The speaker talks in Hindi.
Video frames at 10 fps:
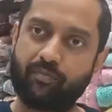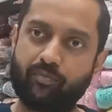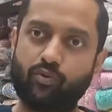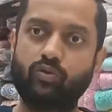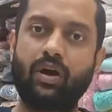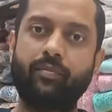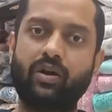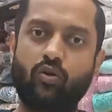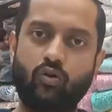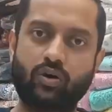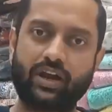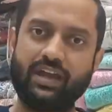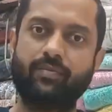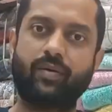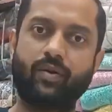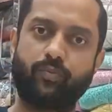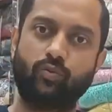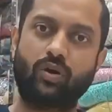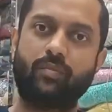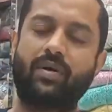आप पूना में हो कहीं पे भी हो
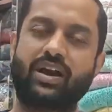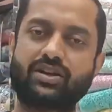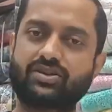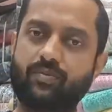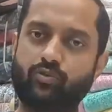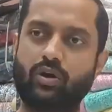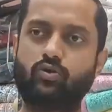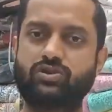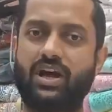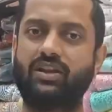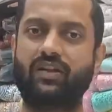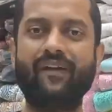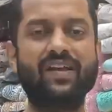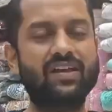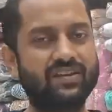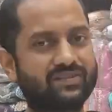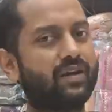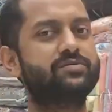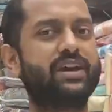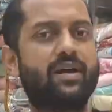पूरा महाराष्ट्र पूरा गुजरात
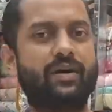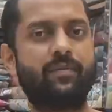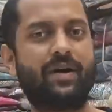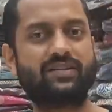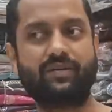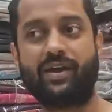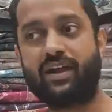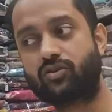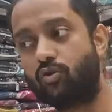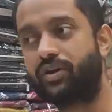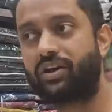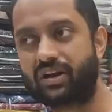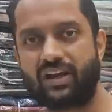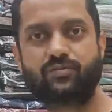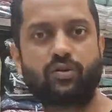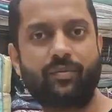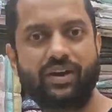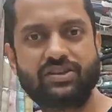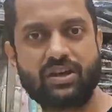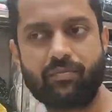सब जगह हमारे पास में है क्योंकि ट्रांसपोर्ट
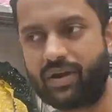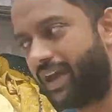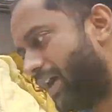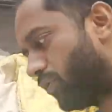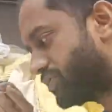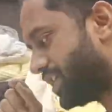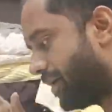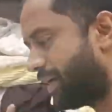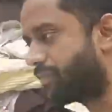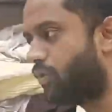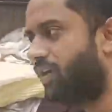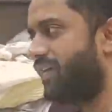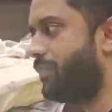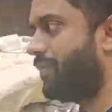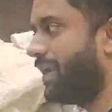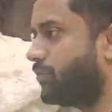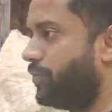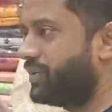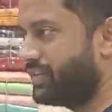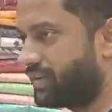हमारी जेब में है और जहां पे आप कहोगे वहां पे माल
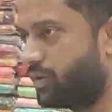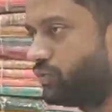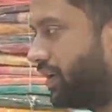आपको मैं दे सकता हूँ